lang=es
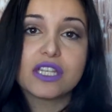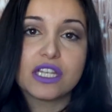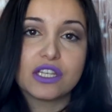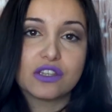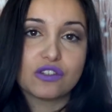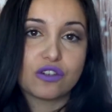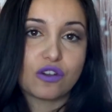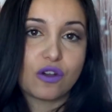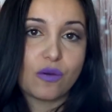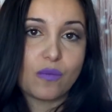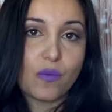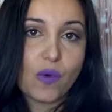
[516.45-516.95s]

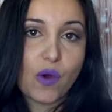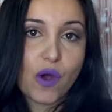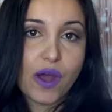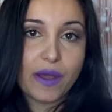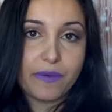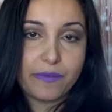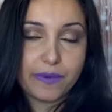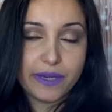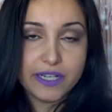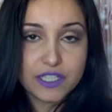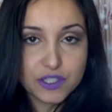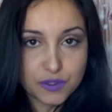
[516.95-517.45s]
tanto como
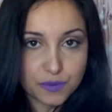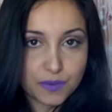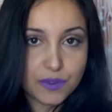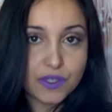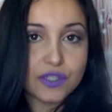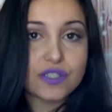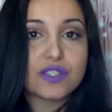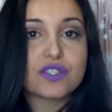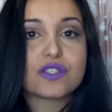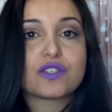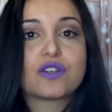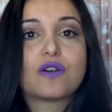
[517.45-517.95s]
a
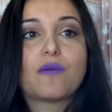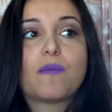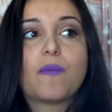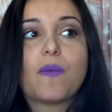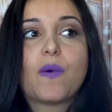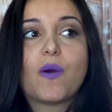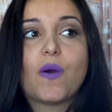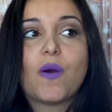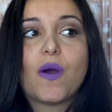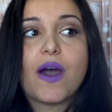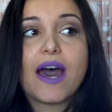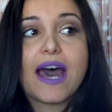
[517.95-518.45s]
Birchbox
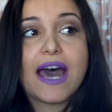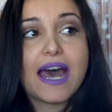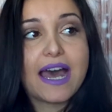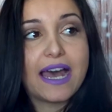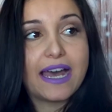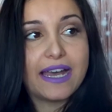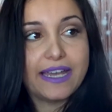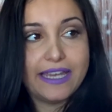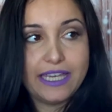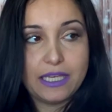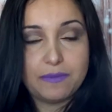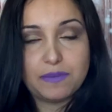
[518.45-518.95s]
como
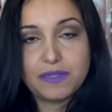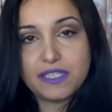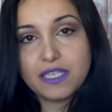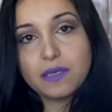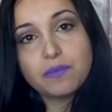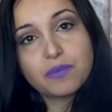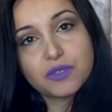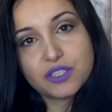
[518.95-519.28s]
a Ipsy,